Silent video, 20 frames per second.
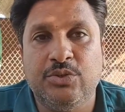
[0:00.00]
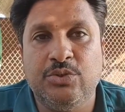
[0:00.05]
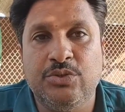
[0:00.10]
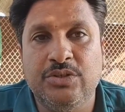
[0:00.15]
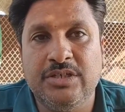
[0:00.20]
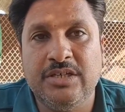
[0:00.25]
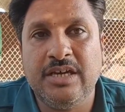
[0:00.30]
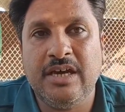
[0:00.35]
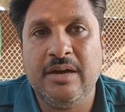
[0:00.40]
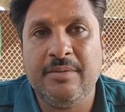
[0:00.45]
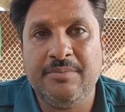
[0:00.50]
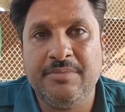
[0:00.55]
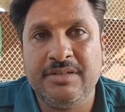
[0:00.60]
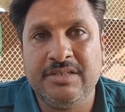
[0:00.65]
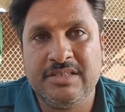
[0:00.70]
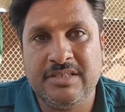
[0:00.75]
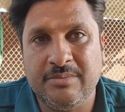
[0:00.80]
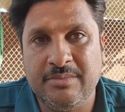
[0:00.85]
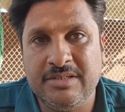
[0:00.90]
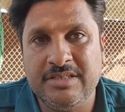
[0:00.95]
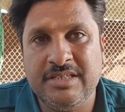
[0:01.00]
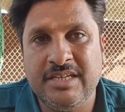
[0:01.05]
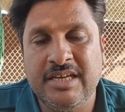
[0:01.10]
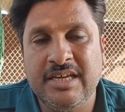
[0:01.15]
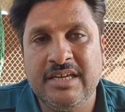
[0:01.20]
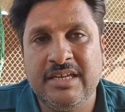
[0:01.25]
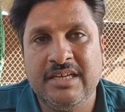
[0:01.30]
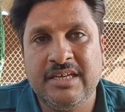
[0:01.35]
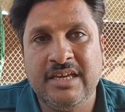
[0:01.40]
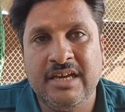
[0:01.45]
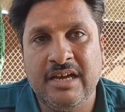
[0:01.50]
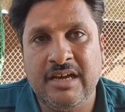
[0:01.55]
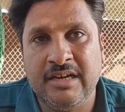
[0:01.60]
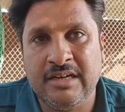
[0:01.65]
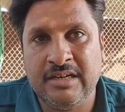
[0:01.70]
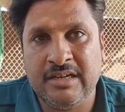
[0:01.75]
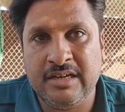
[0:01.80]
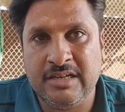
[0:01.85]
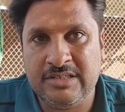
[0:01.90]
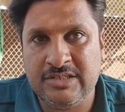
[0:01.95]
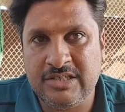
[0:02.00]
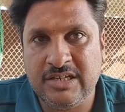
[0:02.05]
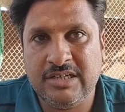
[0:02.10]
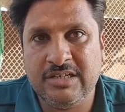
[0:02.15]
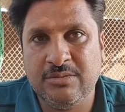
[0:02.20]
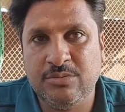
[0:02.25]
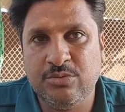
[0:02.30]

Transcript: तो ये आपने समझना है कि अगर अच्छा